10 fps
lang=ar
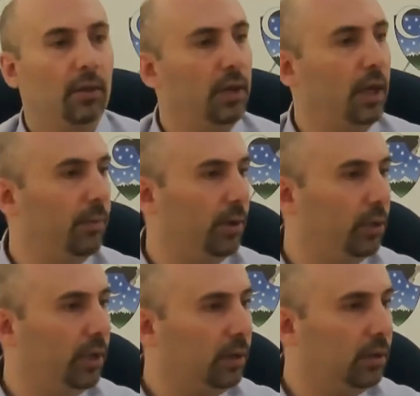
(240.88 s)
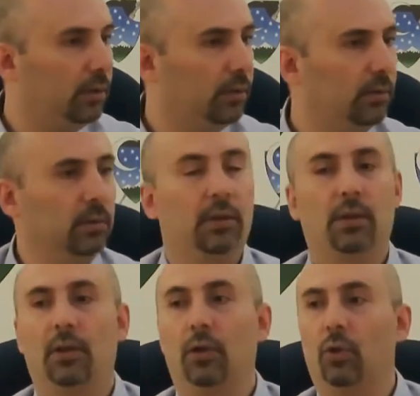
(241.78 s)
ذهب هناك
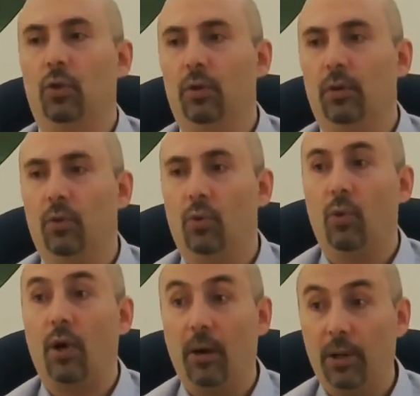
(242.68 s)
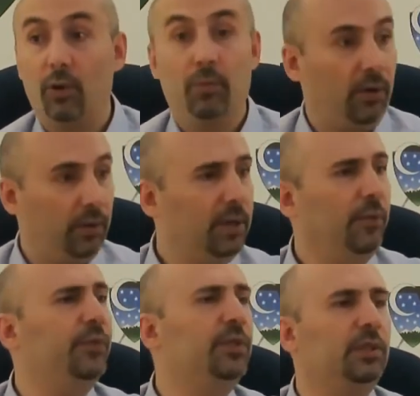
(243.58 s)
وقابلهم مع
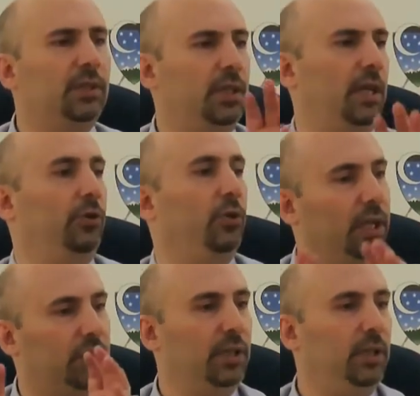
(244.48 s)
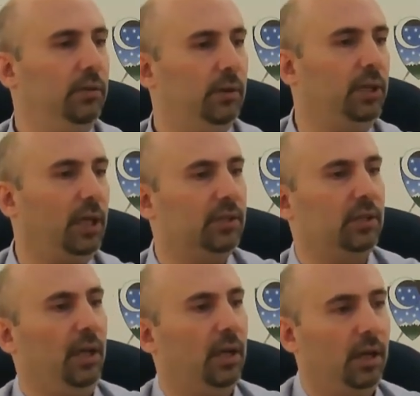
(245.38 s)
نفس السيناريو لجنه
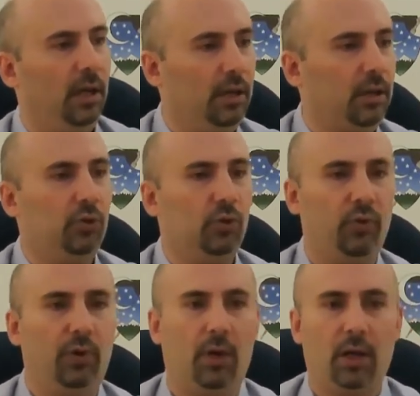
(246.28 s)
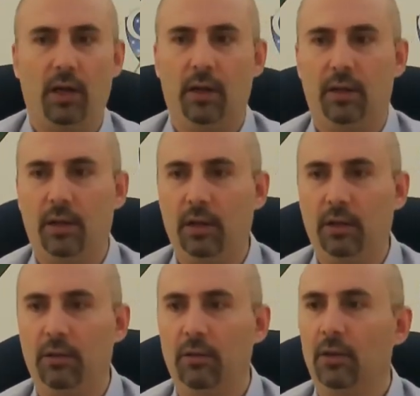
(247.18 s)
لتقصي الحقائق يشوف الوقائع
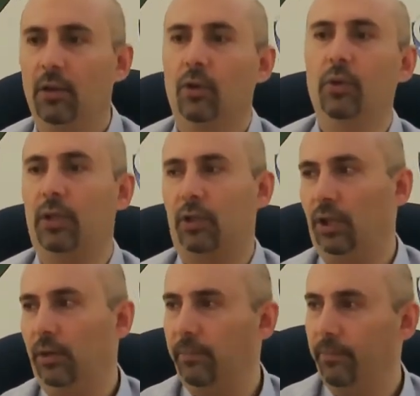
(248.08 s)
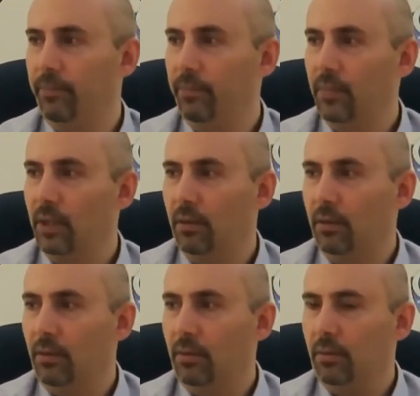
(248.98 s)
هناك ويرجع
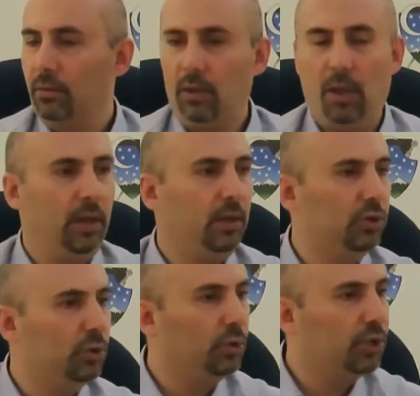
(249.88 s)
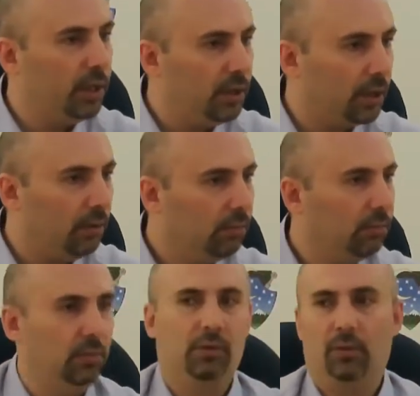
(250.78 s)
طبعا قصته شهيره
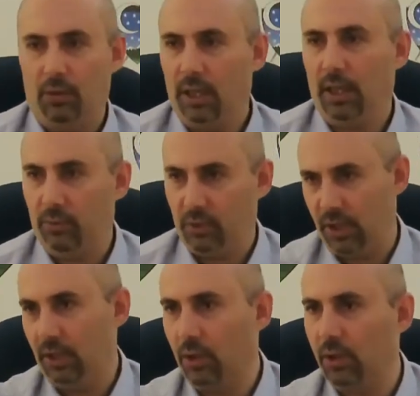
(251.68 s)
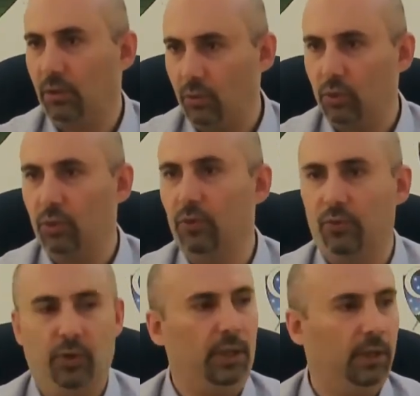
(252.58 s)
انه يعني مش زي وقت
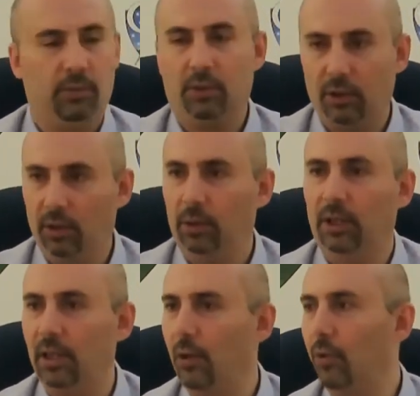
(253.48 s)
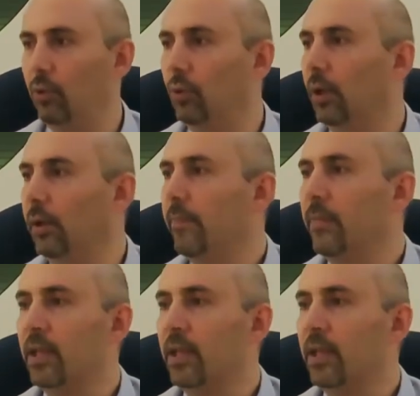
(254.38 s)
كوسوفو يعني تداولوها